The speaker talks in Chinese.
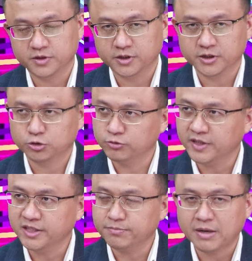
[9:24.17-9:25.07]
你除
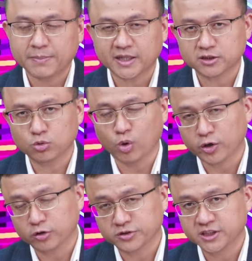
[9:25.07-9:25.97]
非你爸爸是王
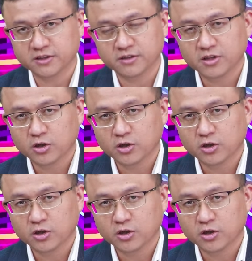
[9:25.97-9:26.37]
永庆，